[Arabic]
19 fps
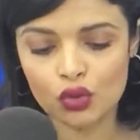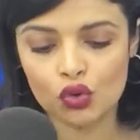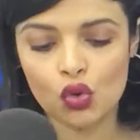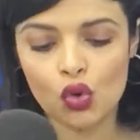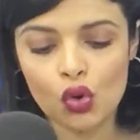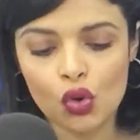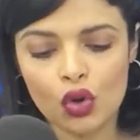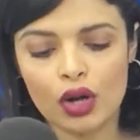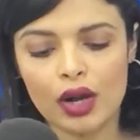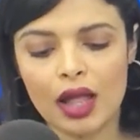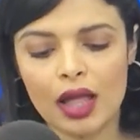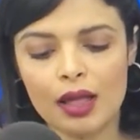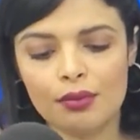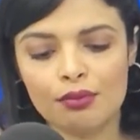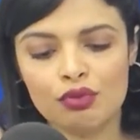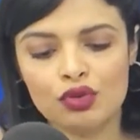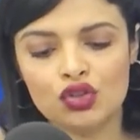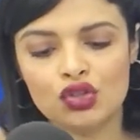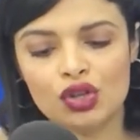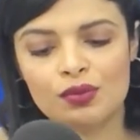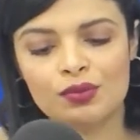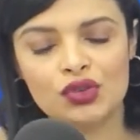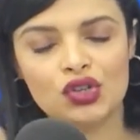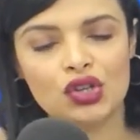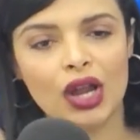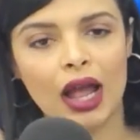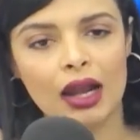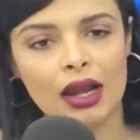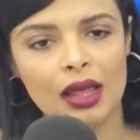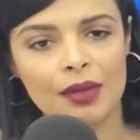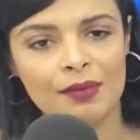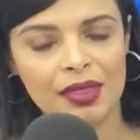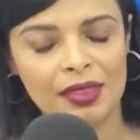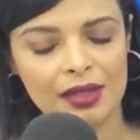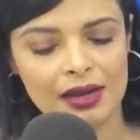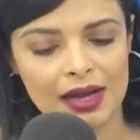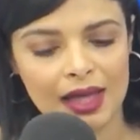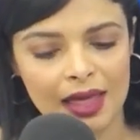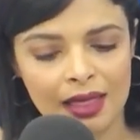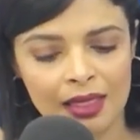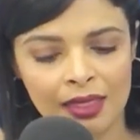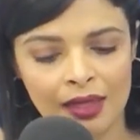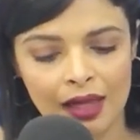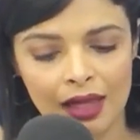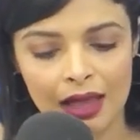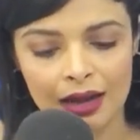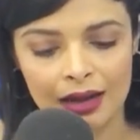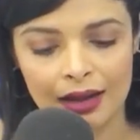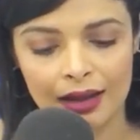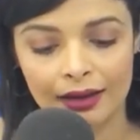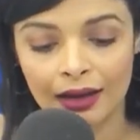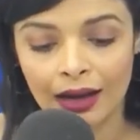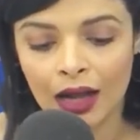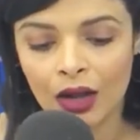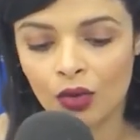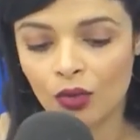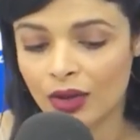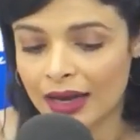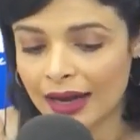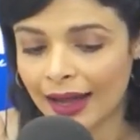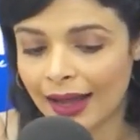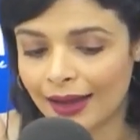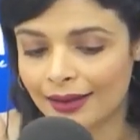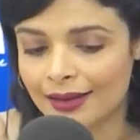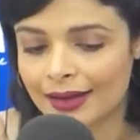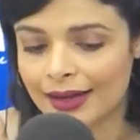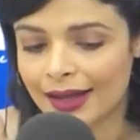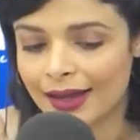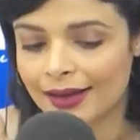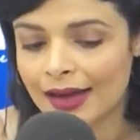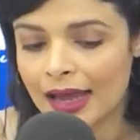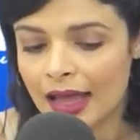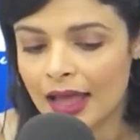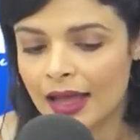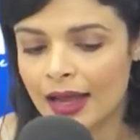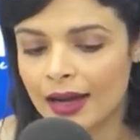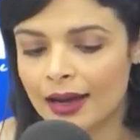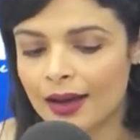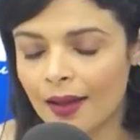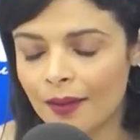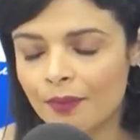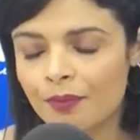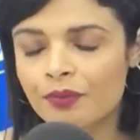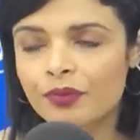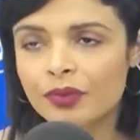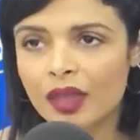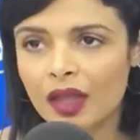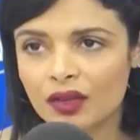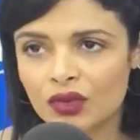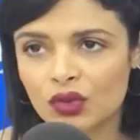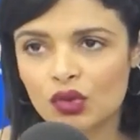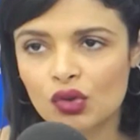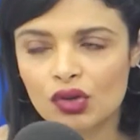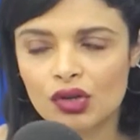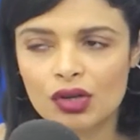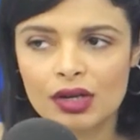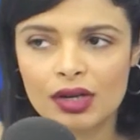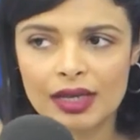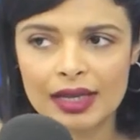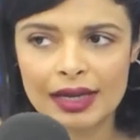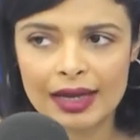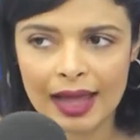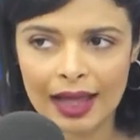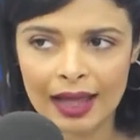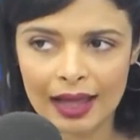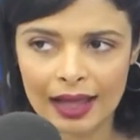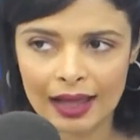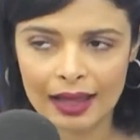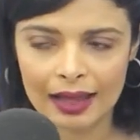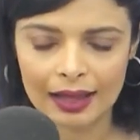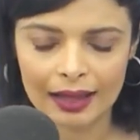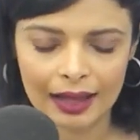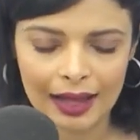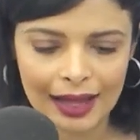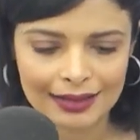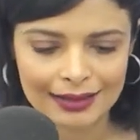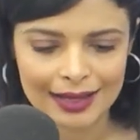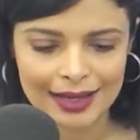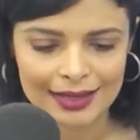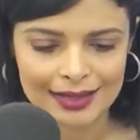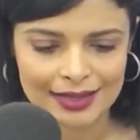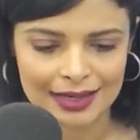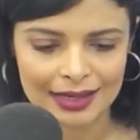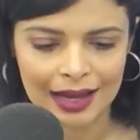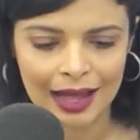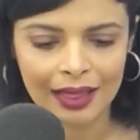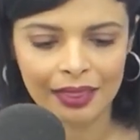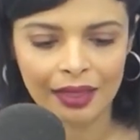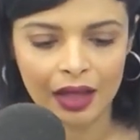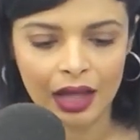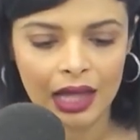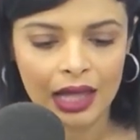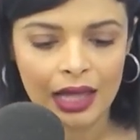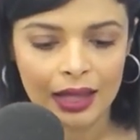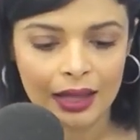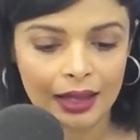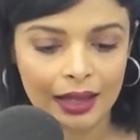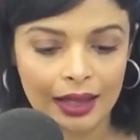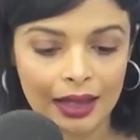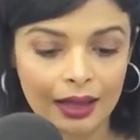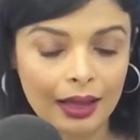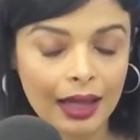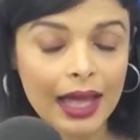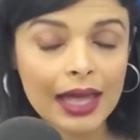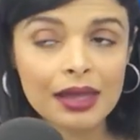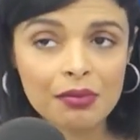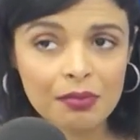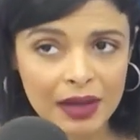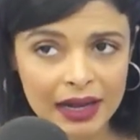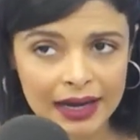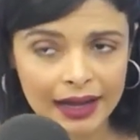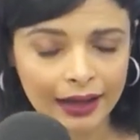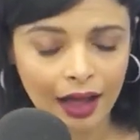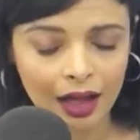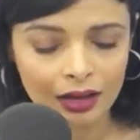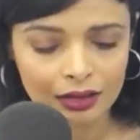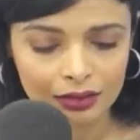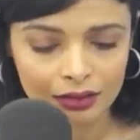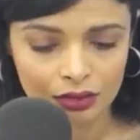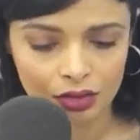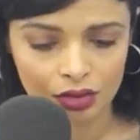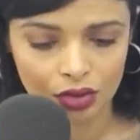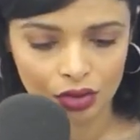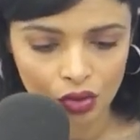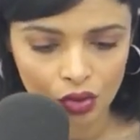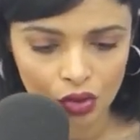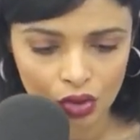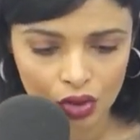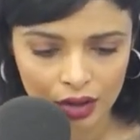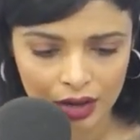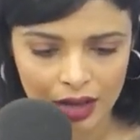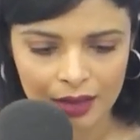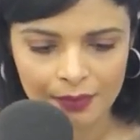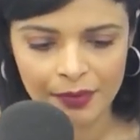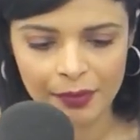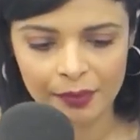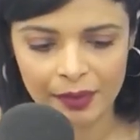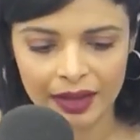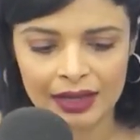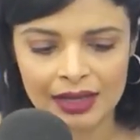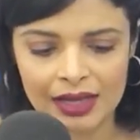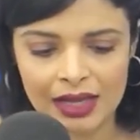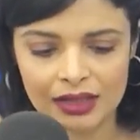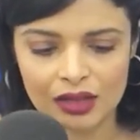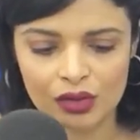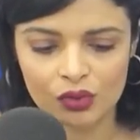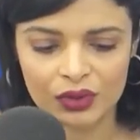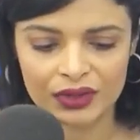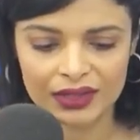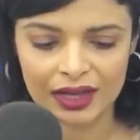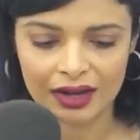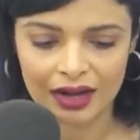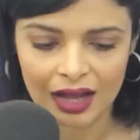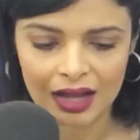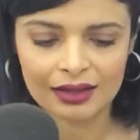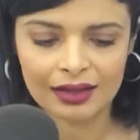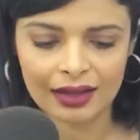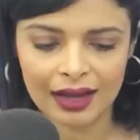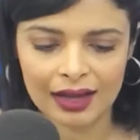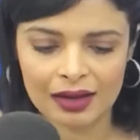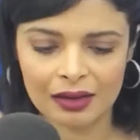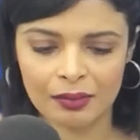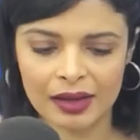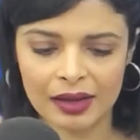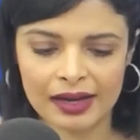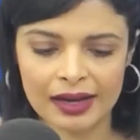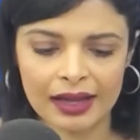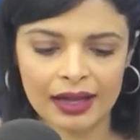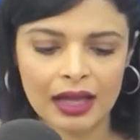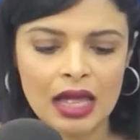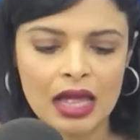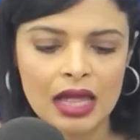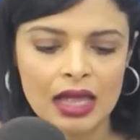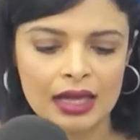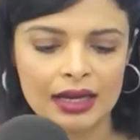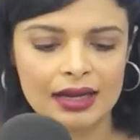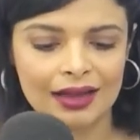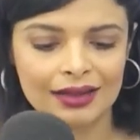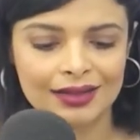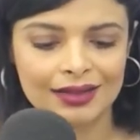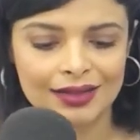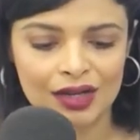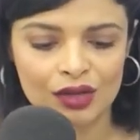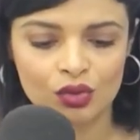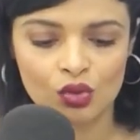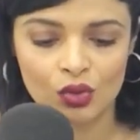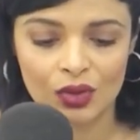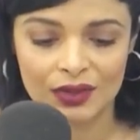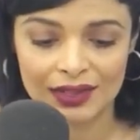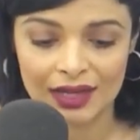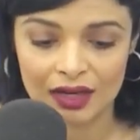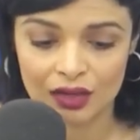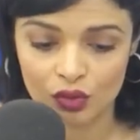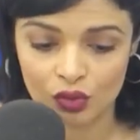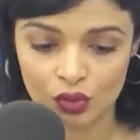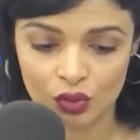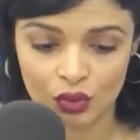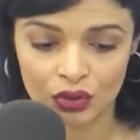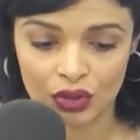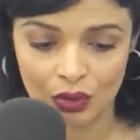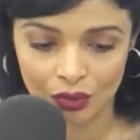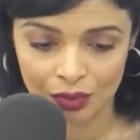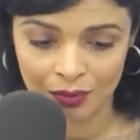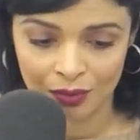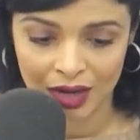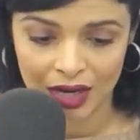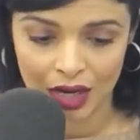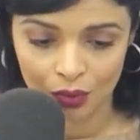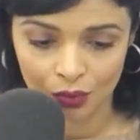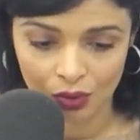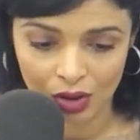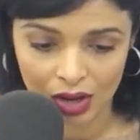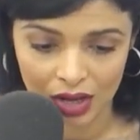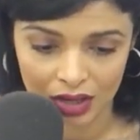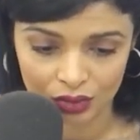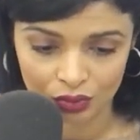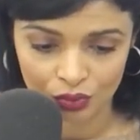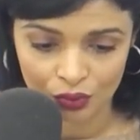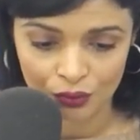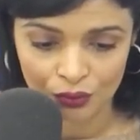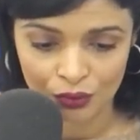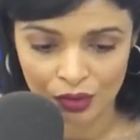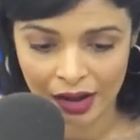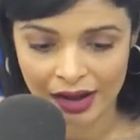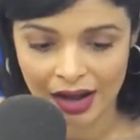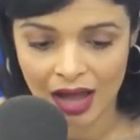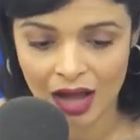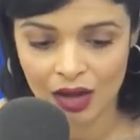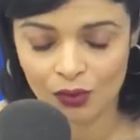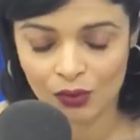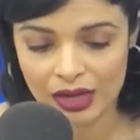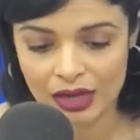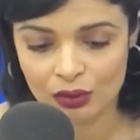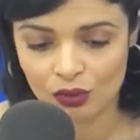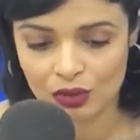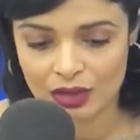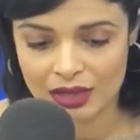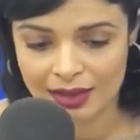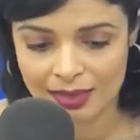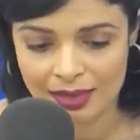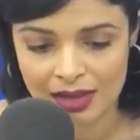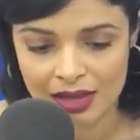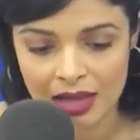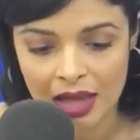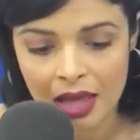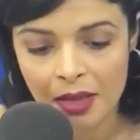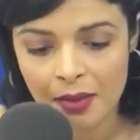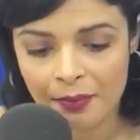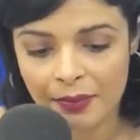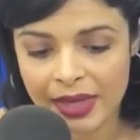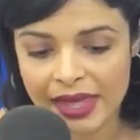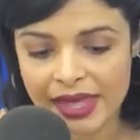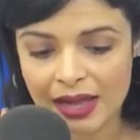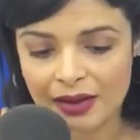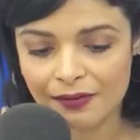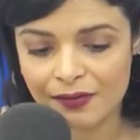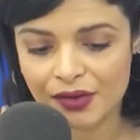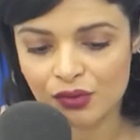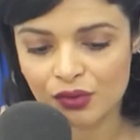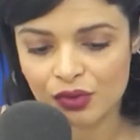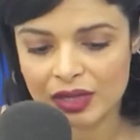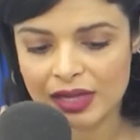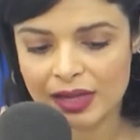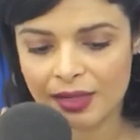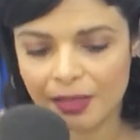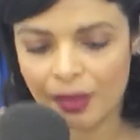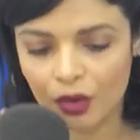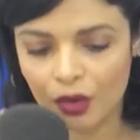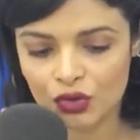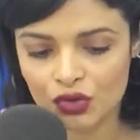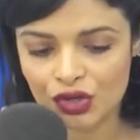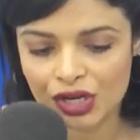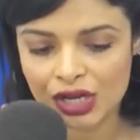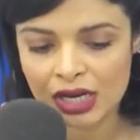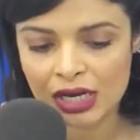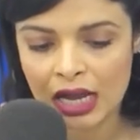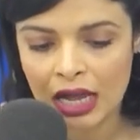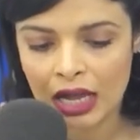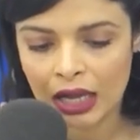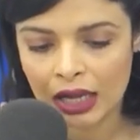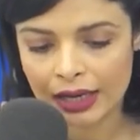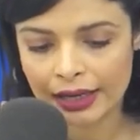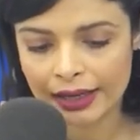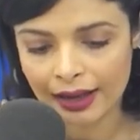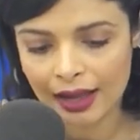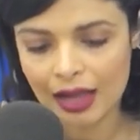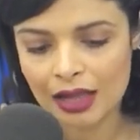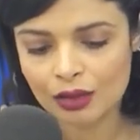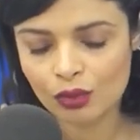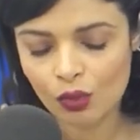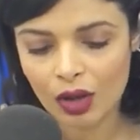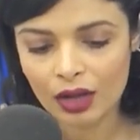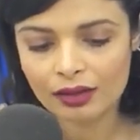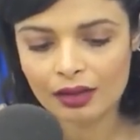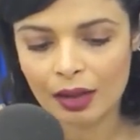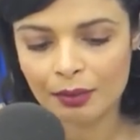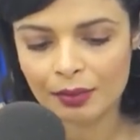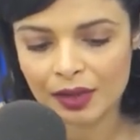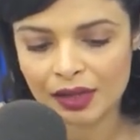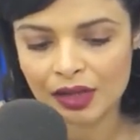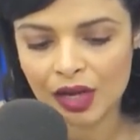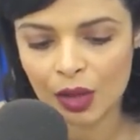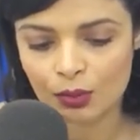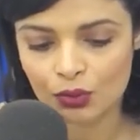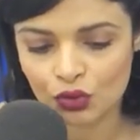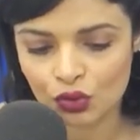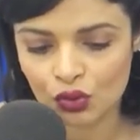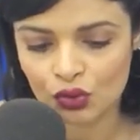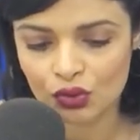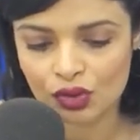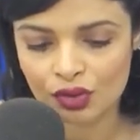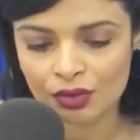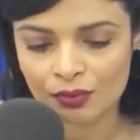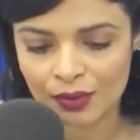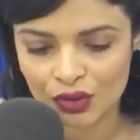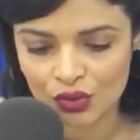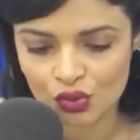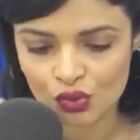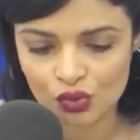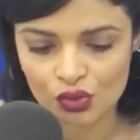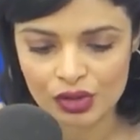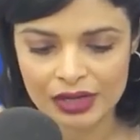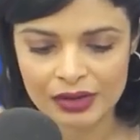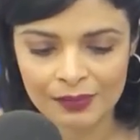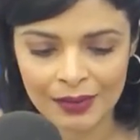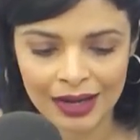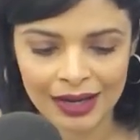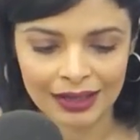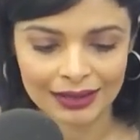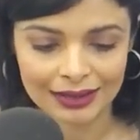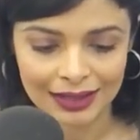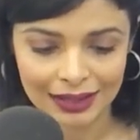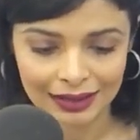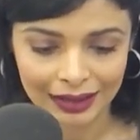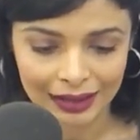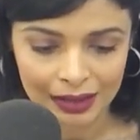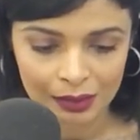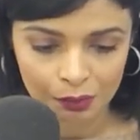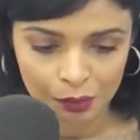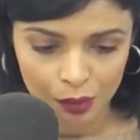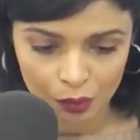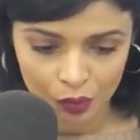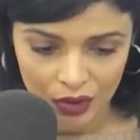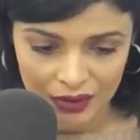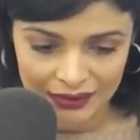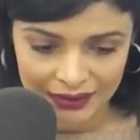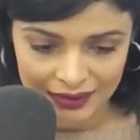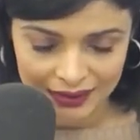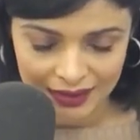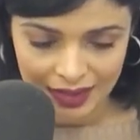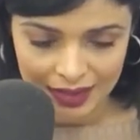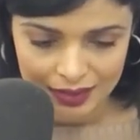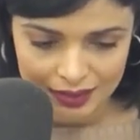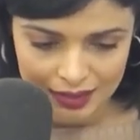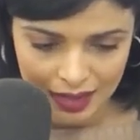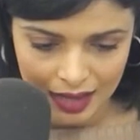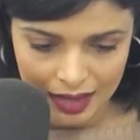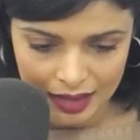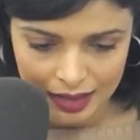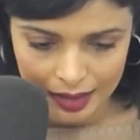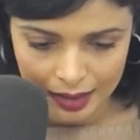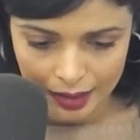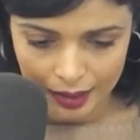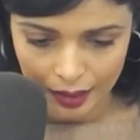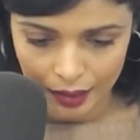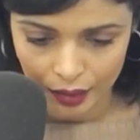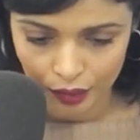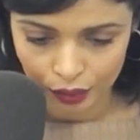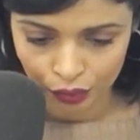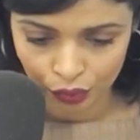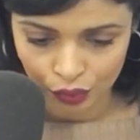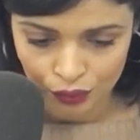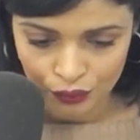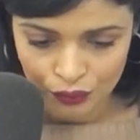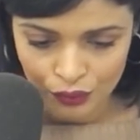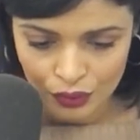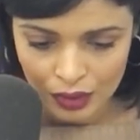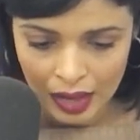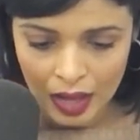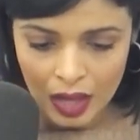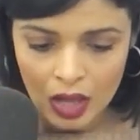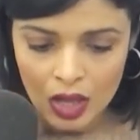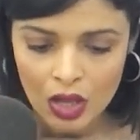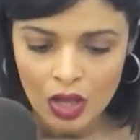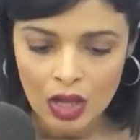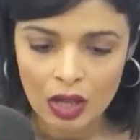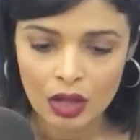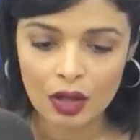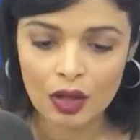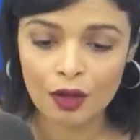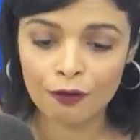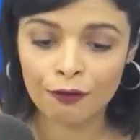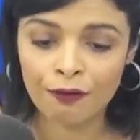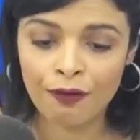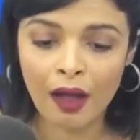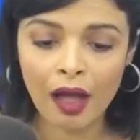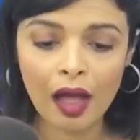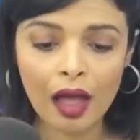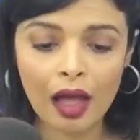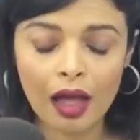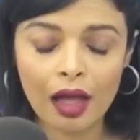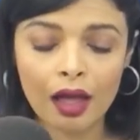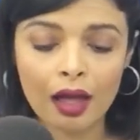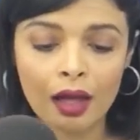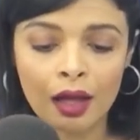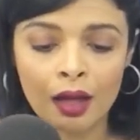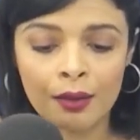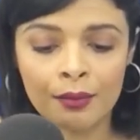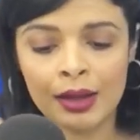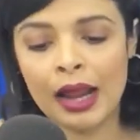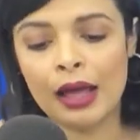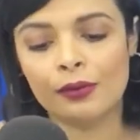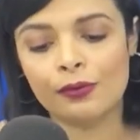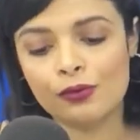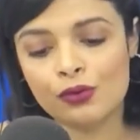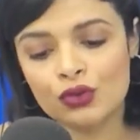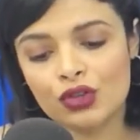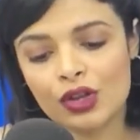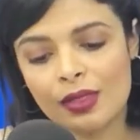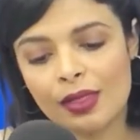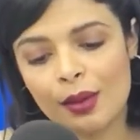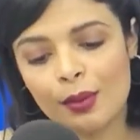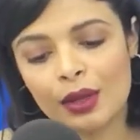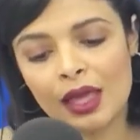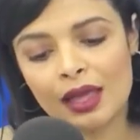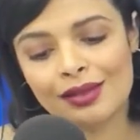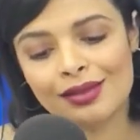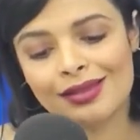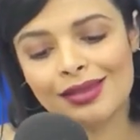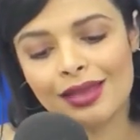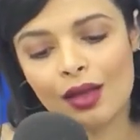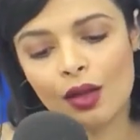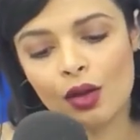أخرى باش تمشي على مثل هذا النحو إلى حد الآن لم تصدر إلى آه، حد هذه اللحظة آه، أي بلاغات أخرى من بقية الوزارات غير البلاغ اللي أصدرته وزارة الأسرة والمرأة والطفولة نهار 31 مايو 2023 اللي قالت وقتها بأنها باش تصدر منشور لمنع التدخين بمؤسسات الطفولة فما آه، نعرفوش اذا كانت